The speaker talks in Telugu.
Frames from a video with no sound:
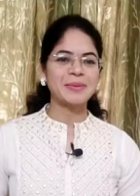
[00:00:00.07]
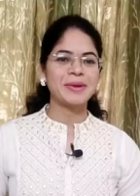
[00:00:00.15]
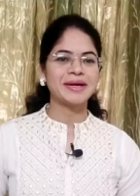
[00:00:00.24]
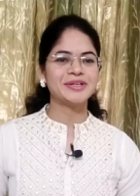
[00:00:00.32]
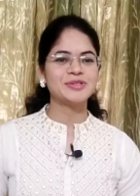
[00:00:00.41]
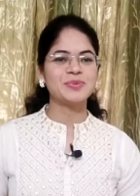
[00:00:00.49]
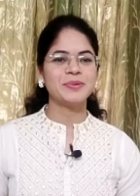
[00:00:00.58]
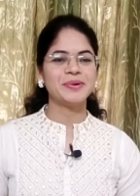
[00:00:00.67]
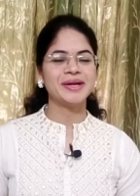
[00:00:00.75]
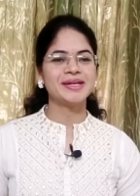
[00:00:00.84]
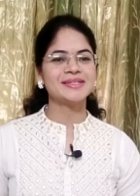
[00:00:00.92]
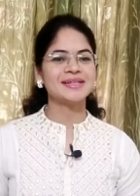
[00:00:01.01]
బ్యాక్ టు సుమో
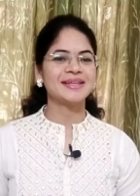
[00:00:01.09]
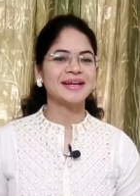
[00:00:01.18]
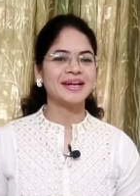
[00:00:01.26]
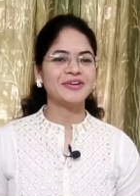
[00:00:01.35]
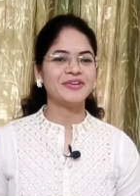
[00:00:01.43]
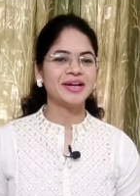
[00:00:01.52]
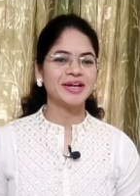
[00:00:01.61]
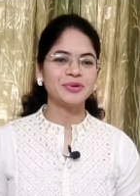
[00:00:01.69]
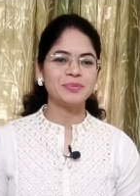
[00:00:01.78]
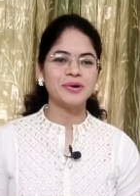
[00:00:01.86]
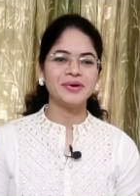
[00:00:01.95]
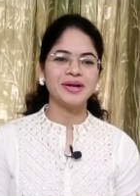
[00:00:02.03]
వండర్స్ అందరు ఎలా ఉన్నారు
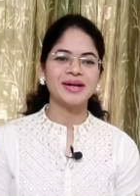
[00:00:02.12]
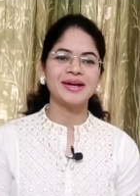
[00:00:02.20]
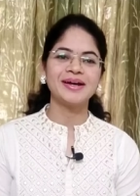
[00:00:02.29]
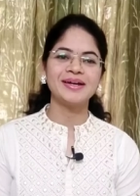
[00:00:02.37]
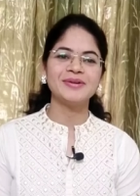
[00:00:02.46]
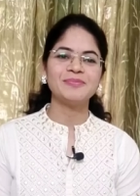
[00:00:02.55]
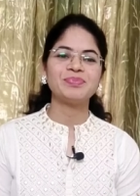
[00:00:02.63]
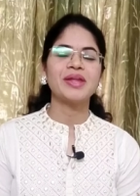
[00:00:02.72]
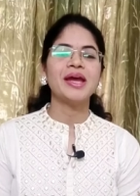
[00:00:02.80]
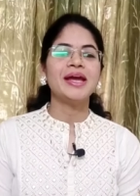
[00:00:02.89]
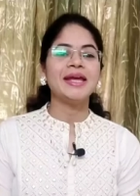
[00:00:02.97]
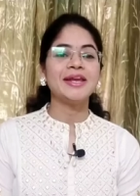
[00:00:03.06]
బాగున్నారా
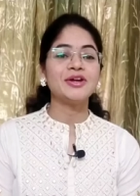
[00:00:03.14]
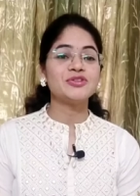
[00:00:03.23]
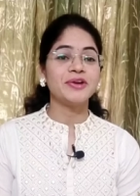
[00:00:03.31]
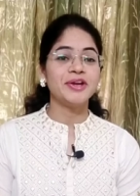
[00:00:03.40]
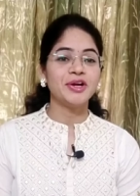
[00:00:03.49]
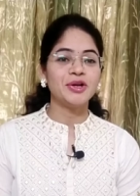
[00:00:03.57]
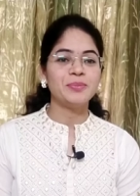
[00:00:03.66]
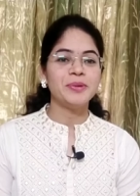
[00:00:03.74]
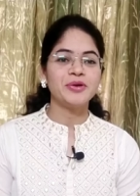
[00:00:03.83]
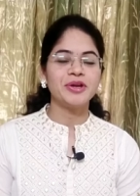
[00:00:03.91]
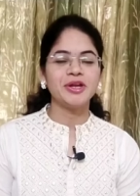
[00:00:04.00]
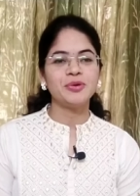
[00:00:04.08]
ఈరోజు వీడియోలో
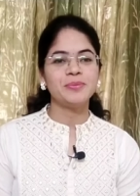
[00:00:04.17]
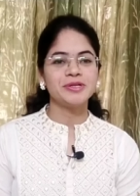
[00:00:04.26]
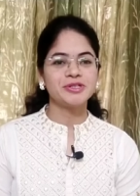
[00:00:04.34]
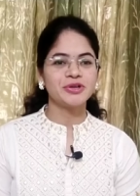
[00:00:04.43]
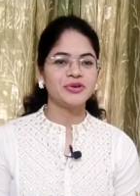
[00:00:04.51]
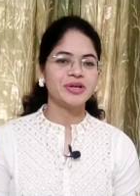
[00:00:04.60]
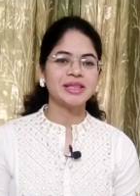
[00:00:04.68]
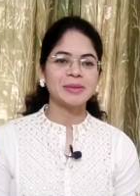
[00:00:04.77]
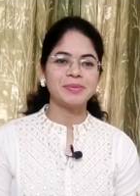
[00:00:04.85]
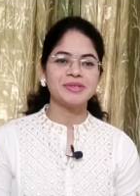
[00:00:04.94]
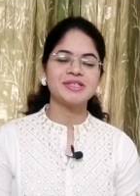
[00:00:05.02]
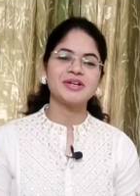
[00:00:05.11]
మీకు నేను మీషో నుండి
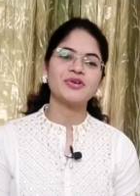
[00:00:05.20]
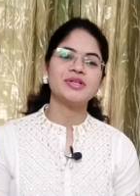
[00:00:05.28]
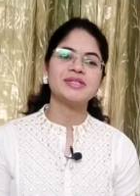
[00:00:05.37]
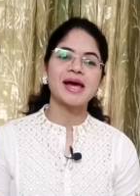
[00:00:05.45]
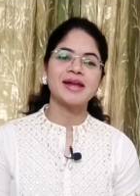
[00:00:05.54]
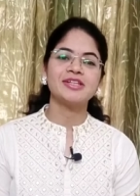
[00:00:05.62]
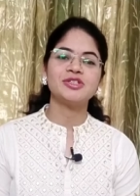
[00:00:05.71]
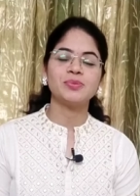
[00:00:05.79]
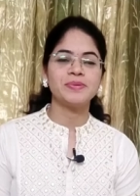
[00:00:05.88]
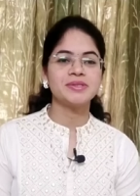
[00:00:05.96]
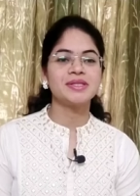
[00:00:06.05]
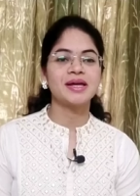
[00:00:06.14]
తెప్పించిన కొన్ని శారీస్
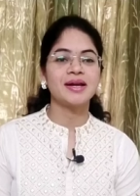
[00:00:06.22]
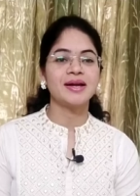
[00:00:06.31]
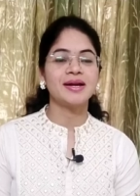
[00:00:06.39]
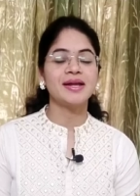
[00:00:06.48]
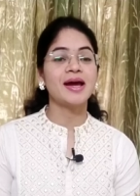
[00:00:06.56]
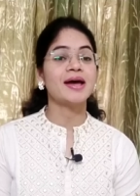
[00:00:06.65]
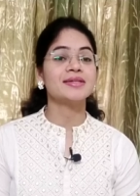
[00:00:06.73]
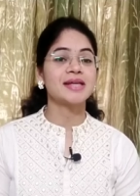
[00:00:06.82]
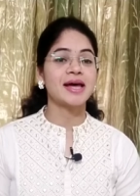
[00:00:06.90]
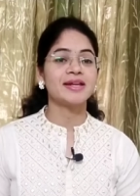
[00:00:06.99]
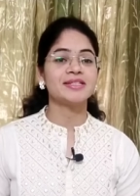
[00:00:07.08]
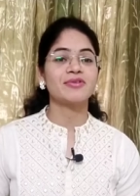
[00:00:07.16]
చూపిస్తానండి ఆ
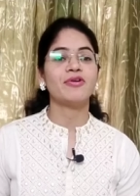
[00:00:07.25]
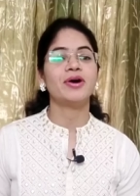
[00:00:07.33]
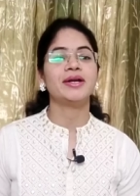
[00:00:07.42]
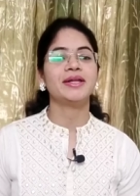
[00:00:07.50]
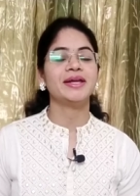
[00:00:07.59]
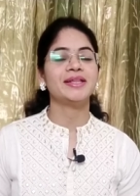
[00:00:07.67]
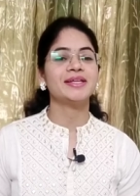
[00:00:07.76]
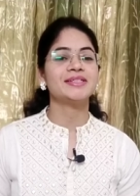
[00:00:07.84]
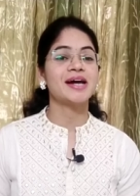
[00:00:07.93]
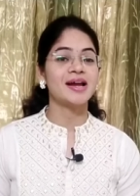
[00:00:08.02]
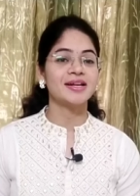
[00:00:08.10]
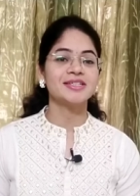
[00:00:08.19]
శారీస్ క్వాలిటీ అయితే
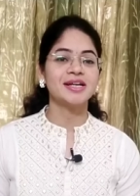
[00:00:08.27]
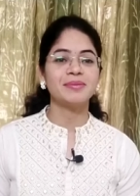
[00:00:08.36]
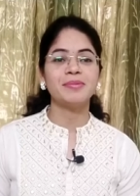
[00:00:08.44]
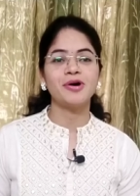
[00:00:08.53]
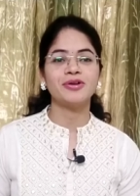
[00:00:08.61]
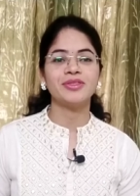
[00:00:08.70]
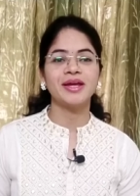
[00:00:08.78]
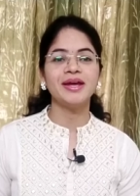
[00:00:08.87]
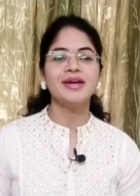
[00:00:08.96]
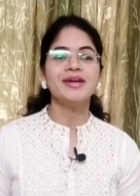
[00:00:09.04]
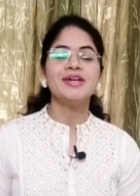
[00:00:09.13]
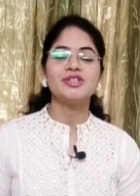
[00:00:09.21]
చాలా చాలా బాగుంది
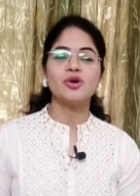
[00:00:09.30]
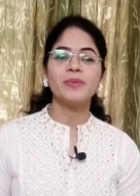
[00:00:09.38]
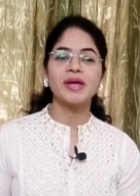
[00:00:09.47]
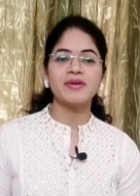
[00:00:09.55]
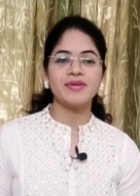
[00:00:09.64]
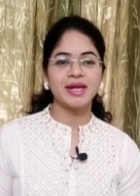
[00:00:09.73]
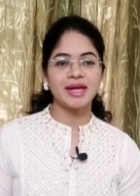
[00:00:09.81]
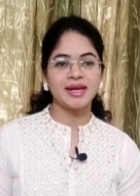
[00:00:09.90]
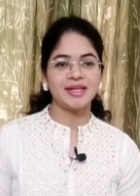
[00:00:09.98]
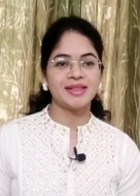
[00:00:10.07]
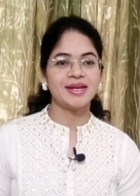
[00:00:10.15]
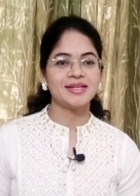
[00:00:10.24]
సో మీకు ఎవరికైనా
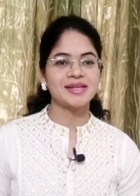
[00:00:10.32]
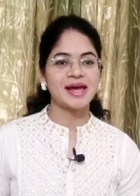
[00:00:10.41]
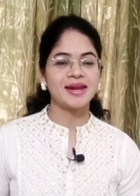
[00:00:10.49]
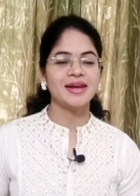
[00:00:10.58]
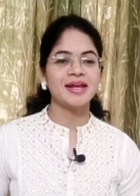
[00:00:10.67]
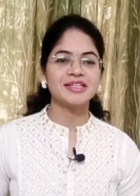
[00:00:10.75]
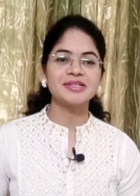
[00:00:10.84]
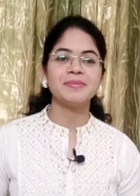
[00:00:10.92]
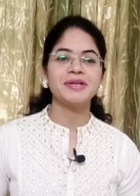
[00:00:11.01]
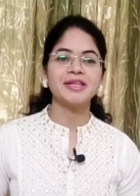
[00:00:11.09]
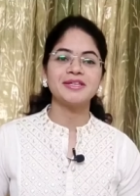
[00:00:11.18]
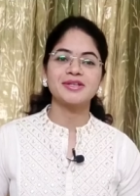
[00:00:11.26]
ఏదైనా శారీ నచ్చి
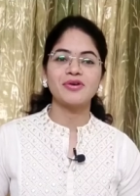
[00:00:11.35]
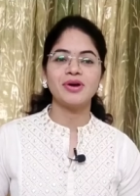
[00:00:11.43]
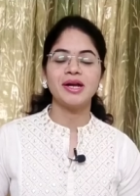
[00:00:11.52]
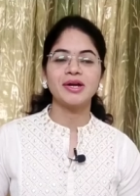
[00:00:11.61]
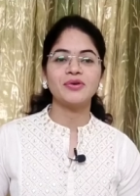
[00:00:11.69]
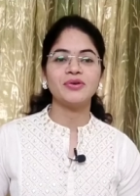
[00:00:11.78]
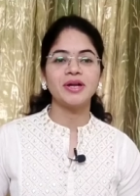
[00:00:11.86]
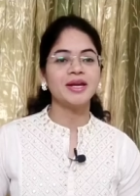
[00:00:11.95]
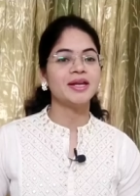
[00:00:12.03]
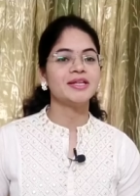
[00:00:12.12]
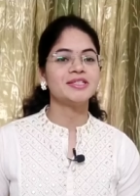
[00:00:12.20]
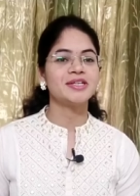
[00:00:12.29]
మీరు తీసుకోవాలనుకుంటే
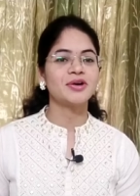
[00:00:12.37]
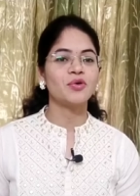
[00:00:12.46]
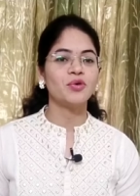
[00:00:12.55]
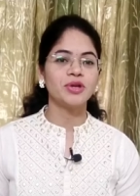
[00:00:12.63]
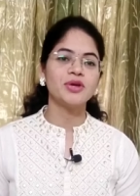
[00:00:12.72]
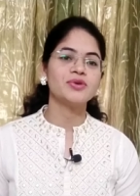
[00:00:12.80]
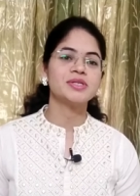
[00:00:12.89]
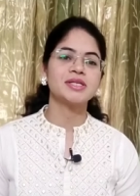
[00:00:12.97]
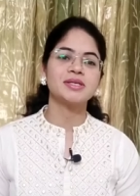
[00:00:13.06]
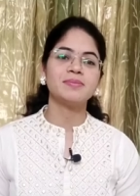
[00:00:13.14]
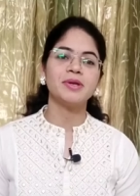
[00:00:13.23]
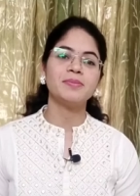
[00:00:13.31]
నేను ఇచ్చిన కోడ్ యూజ్
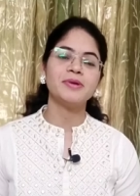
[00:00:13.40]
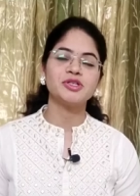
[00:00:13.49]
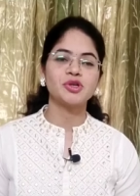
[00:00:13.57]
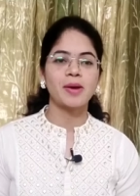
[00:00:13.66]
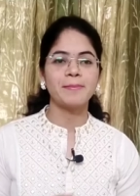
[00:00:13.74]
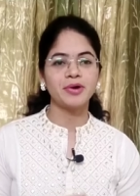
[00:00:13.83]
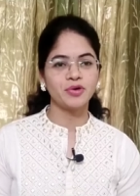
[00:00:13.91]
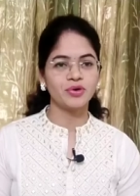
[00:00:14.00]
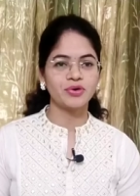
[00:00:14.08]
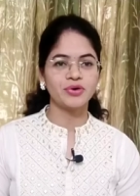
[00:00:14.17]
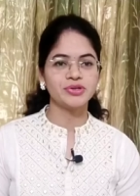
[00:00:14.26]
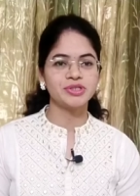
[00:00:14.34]
చేసి మీరు మీషో యాప్లో
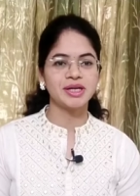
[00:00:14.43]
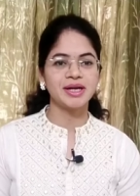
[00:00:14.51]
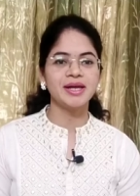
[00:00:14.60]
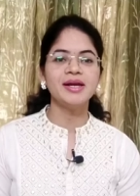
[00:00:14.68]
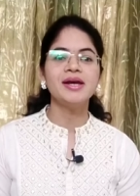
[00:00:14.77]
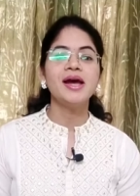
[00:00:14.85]
కొనుక్కోవచ్చండి